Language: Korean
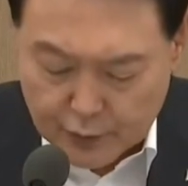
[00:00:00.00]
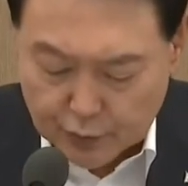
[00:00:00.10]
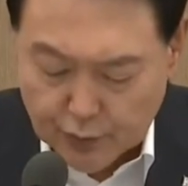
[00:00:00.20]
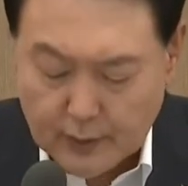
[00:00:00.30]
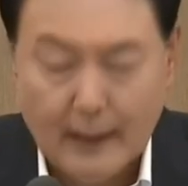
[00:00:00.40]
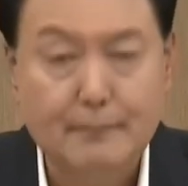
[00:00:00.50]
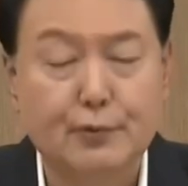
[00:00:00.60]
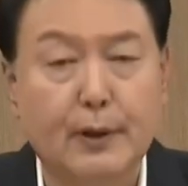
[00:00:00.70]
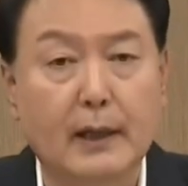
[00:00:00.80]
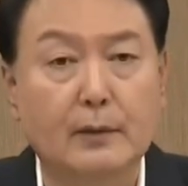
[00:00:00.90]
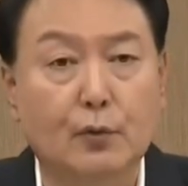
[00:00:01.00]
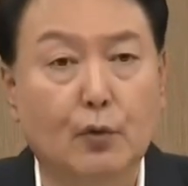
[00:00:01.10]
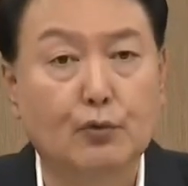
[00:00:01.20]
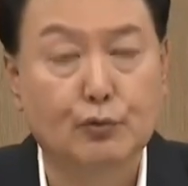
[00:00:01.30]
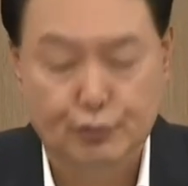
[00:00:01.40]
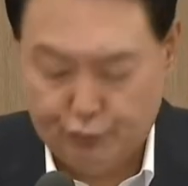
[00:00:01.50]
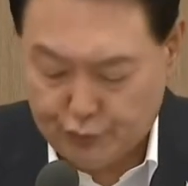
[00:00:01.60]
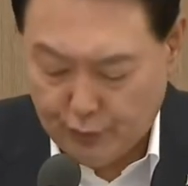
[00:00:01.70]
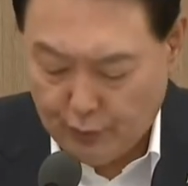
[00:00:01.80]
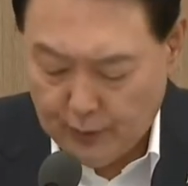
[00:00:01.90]
초국 간보의 노후
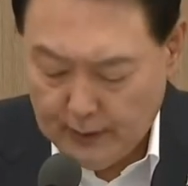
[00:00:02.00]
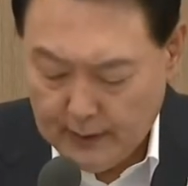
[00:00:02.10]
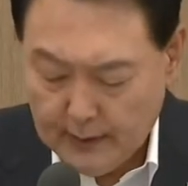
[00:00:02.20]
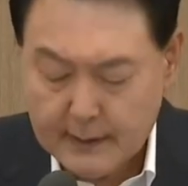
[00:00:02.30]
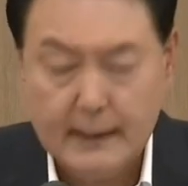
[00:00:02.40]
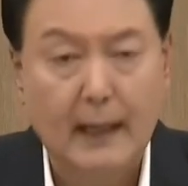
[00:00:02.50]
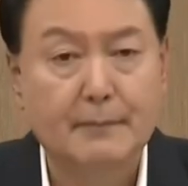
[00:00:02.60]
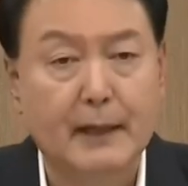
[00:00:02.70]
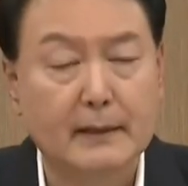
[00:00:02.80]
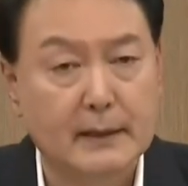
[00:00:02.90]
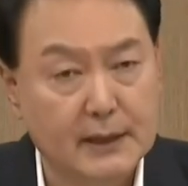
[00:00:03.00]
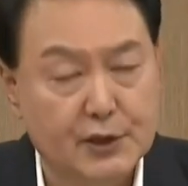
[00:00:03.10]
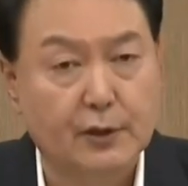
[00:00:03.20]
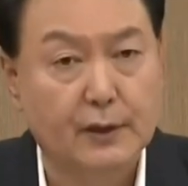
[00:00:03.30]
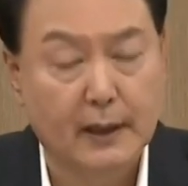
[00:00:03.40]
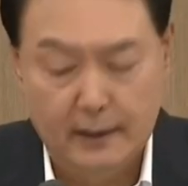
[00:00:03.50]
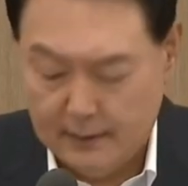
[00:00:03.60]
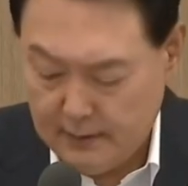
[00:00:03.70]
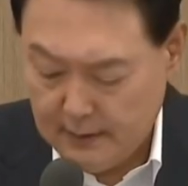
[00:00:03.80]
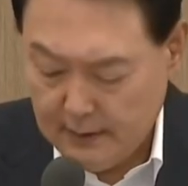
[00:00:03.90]
숙소 4만 2천
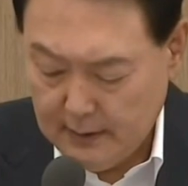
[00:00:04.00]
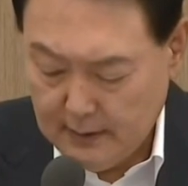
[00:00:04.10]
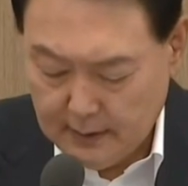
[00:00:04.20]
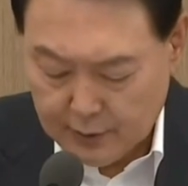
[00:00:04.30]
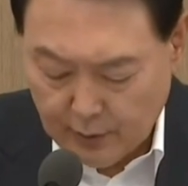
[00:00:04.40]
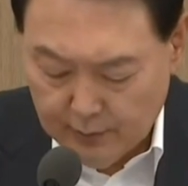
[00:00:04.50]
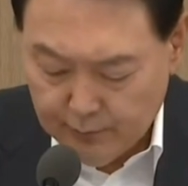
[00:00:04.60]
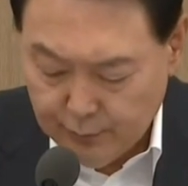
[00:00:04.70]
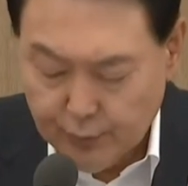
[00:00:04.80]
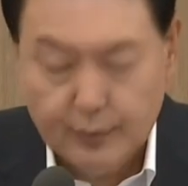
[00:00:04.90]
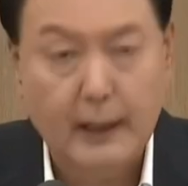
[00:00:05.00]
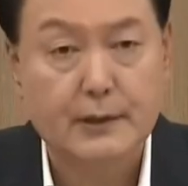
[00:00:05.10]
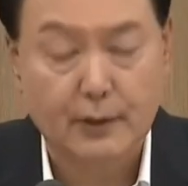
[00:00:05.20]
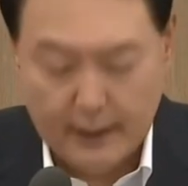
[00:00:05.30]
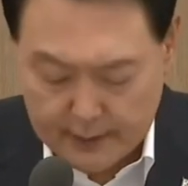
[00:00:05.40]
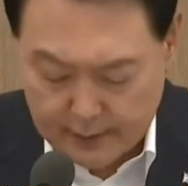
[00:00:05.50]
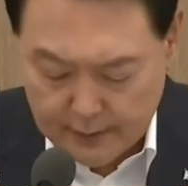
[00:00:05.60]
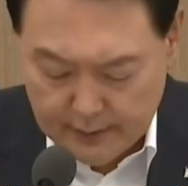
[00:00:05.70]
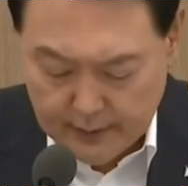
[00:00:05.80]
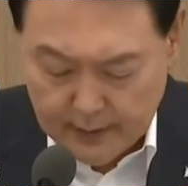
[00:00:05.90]
개를 전부
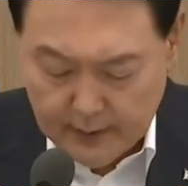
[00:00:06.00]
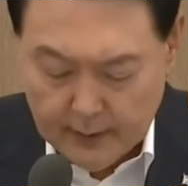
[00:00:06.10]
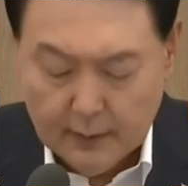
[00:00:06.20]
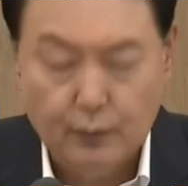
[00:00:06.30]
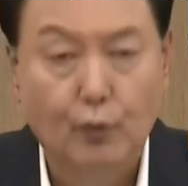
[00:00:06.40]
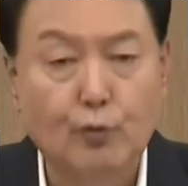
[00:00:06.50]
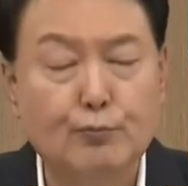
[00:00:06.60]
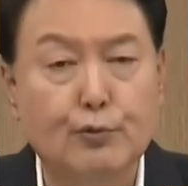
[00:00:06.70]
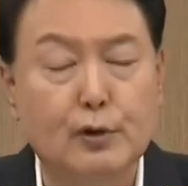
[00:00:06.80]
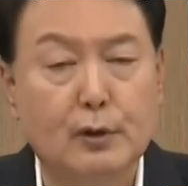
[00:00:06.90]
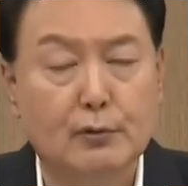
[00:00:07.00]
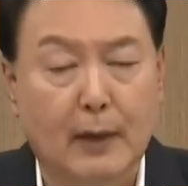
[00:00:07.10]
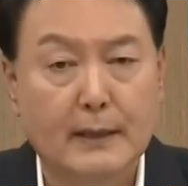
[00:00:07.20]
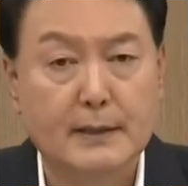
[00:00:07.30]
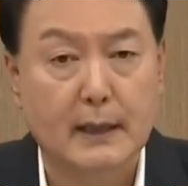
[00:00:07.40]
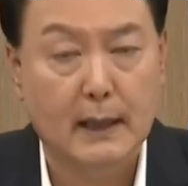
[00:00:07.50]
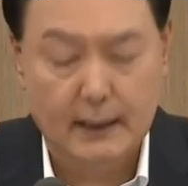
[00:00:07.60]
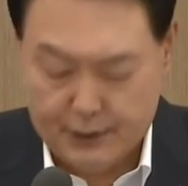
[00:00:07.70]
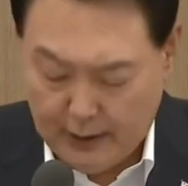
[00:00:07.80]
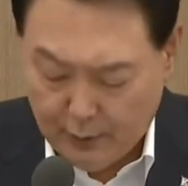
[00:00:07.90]
개선해서 농물
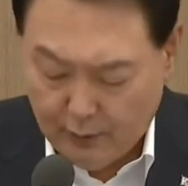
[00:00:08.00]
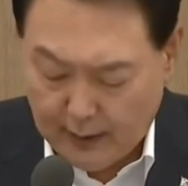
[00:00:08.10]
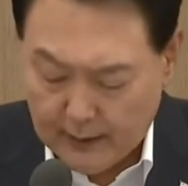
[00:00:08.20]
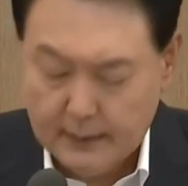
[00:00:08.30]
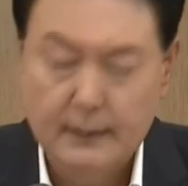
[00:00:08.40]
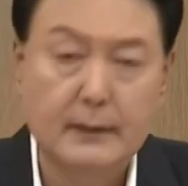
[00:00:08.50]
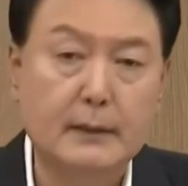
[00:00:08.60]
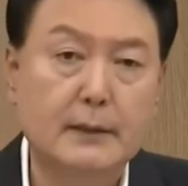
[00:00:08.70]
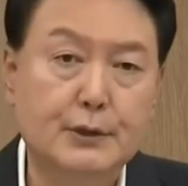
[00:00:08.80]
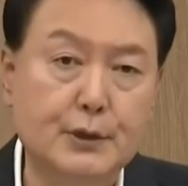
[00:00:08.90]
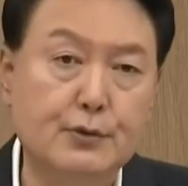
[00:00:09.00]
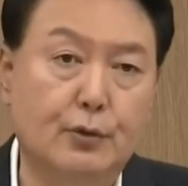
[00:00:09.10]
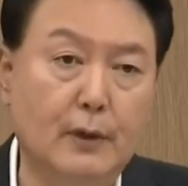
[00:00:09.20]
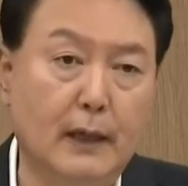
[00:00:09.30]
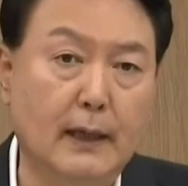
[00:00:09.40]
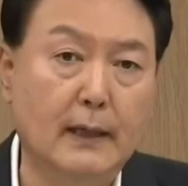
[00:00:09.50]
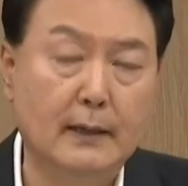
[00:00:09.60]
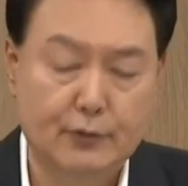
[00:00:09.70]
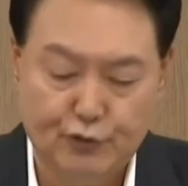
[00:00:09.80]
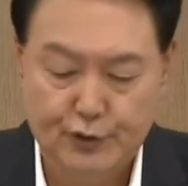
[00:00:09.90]
관사 제로화를
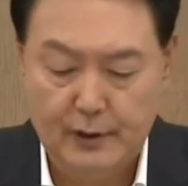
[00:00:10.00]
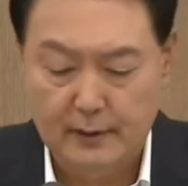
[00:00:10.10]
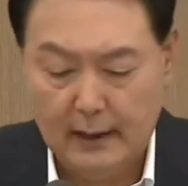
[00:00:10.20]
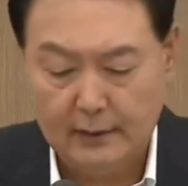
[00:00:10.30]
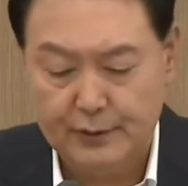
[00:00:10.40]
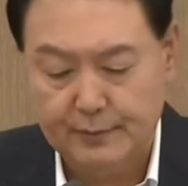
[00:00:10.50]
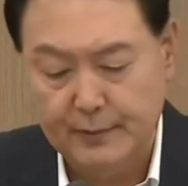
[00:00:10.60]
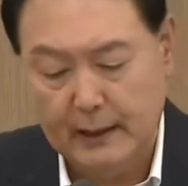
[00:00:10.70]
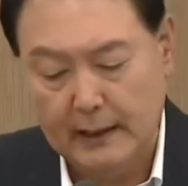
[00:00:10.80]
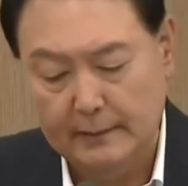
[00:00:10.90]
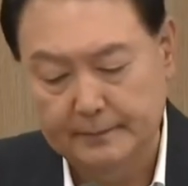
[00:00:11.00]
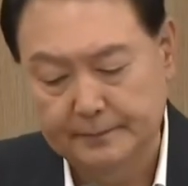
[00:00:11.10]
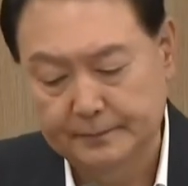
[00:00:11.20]
신속하게 추진할 것입니다.